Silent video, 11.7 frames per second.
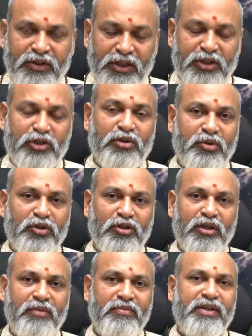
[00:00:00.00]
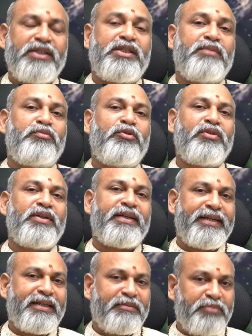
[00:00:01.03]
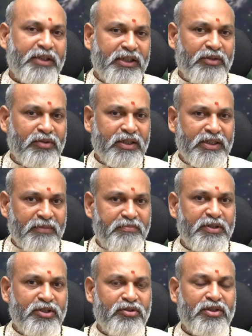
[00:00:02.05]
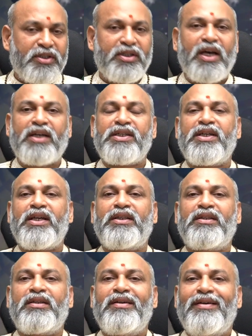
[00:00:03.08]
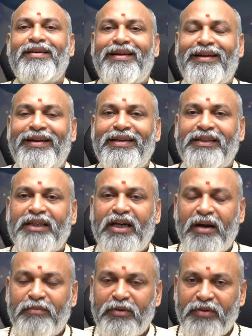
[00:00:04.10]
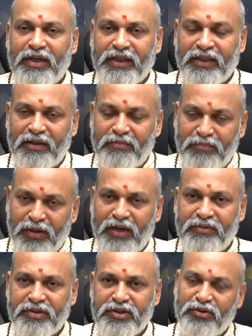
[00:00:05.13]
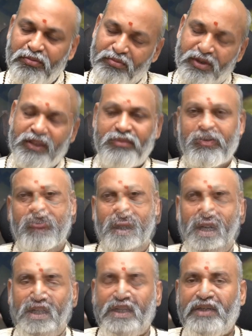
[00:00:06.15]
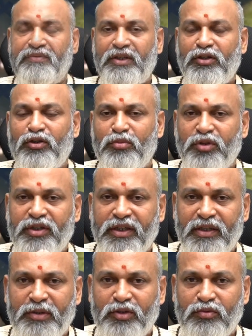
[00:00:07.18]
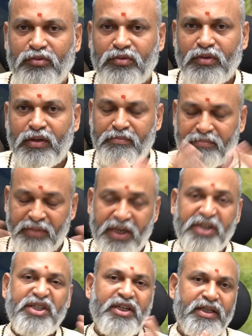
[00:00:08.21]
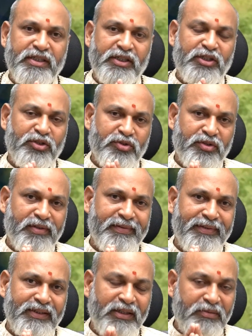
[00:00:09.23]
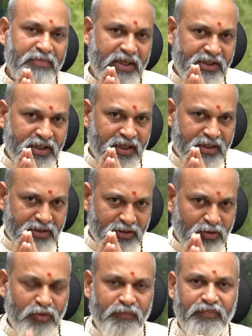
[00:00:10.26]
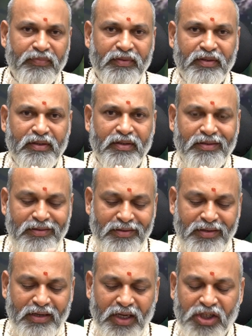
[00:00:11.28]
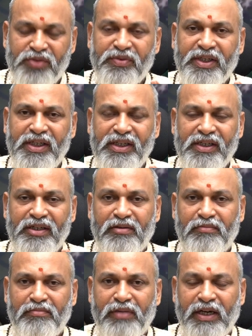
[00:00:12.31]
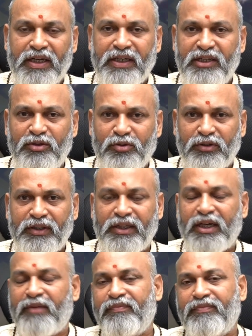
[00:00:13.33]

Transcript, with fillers: తెలుసుకోబోతున్నాం ఇది చెప్తుంది నేనైనప్పటికీ కూడా చెప్పిస్తుంది సాక్షాత్ లలిత అమ్మవారిగా భావిస్తూ మొదలు పెడదాం కాందాయ ఫలంలో ముఖ్యంగా మనం మేషరాశిని తీసుకున్నట్లయితే ఈ మేషరాశిలో అశ్విని భరణి కృత్తిక